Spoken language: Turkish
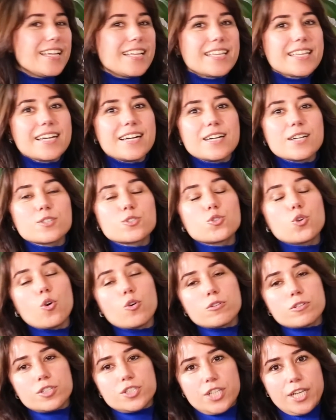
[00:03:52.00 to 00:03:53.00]
Ya
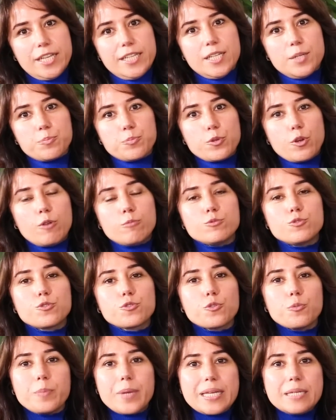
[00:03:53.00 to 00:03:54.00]
çok şey yapıyorum
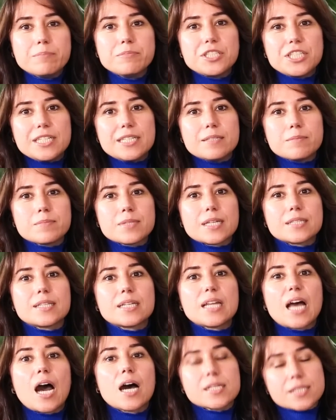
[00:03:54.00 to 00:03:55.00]
çünkü benim cildim
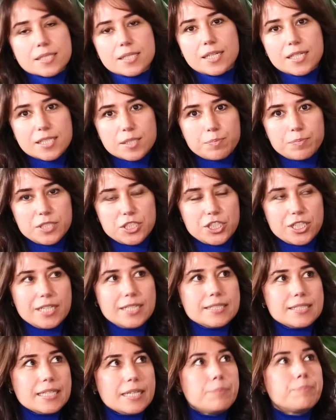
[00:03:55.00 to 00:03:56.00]
zaten hassas bir
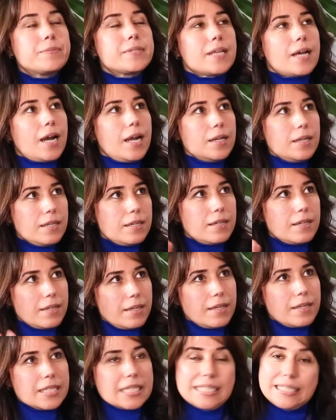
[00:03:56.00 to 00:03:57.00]
cilt, iptal
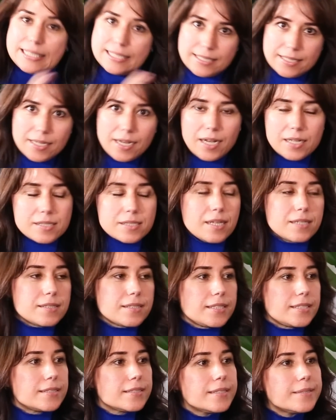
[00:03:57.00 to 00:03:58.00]
e, idi, Dil. hassas
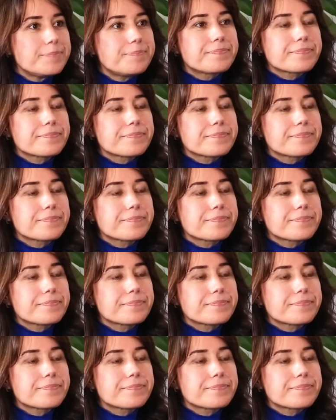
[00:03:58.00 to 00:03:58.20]
idi.